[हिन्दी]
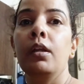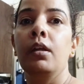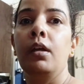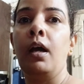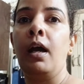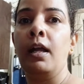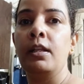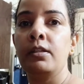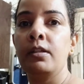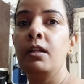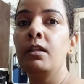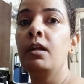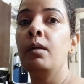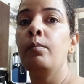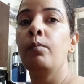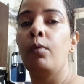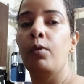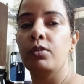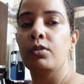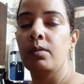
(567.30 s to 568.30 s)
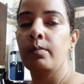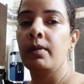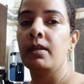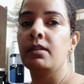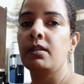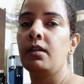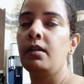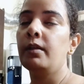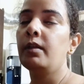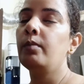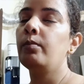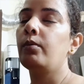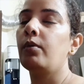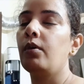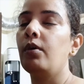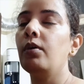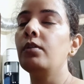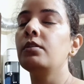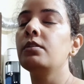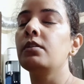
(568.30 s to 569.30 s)
आजकल का मौसम ऐसा है ना कि
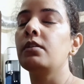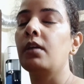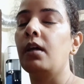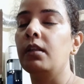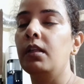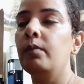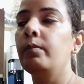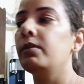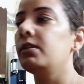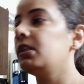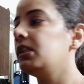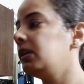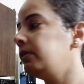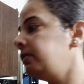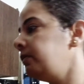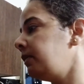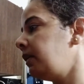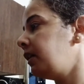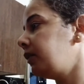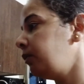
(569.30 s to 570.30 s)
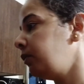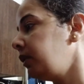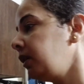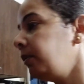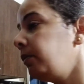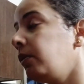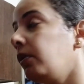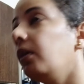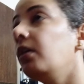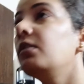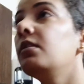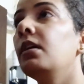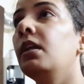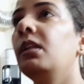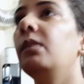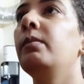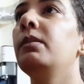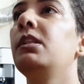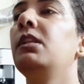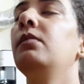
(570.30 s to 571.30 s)
बहुत ज़्यादा बच्चे बीमार हो रहे हैं बहुत
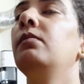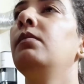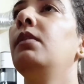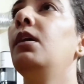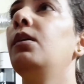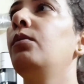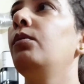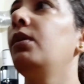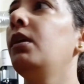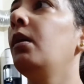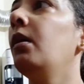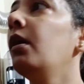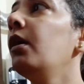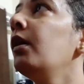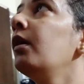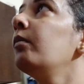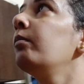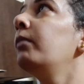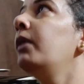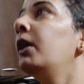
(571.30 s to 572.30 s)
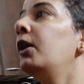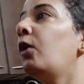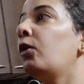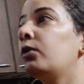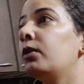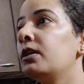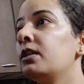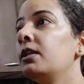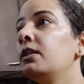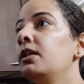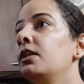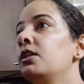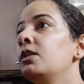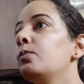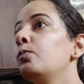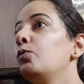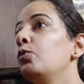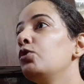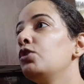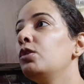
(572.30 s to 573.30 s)
ज़्यादा बच्चे बीमार हो रहे हैं मैंने डॉक्टर से ये चीज़
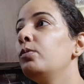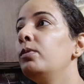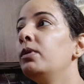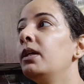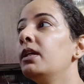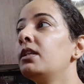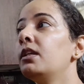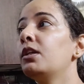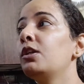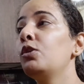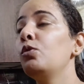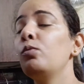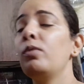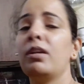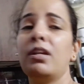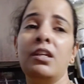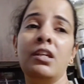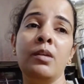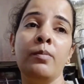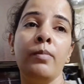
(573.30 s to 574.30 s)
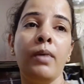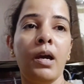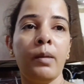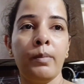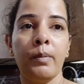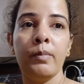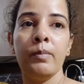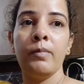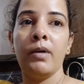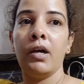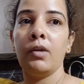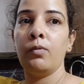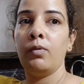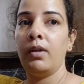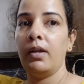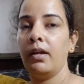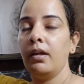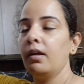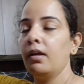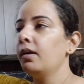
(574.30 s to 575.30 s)
पूछी भी कि ऐसा क्यों है कि ये बार बार बीमार हो
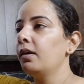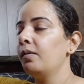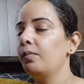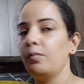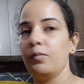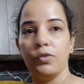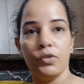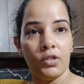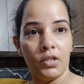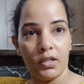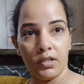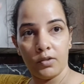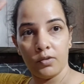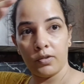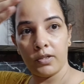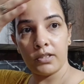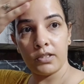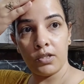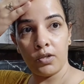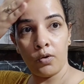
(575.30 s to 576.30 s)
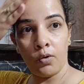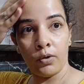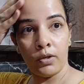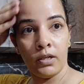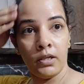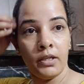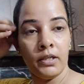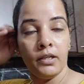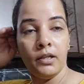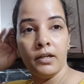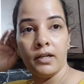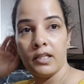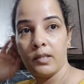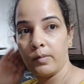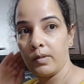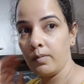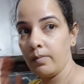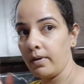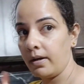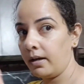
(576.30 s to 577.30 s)
रहा है मुझे ना तो किसी ऑयल निकल रहा है
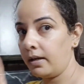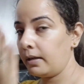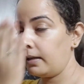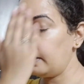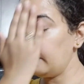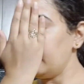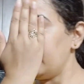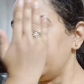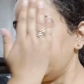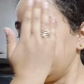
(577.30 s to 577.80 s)
जबकि बाहर ना